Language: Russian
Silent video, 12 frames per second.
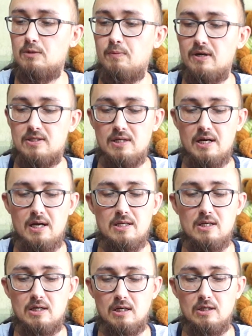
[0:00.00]

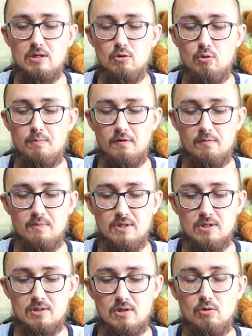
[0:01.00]
экспресс-зарядник от Анилупов
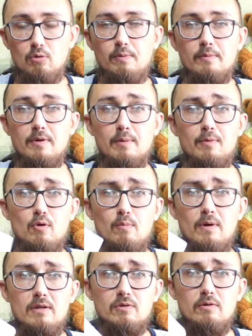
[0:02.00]
вместе с Анилупами я
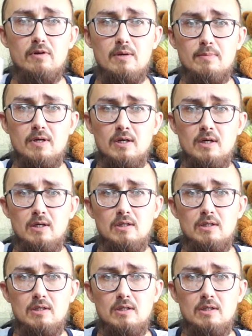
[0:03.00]
покупал в свое время.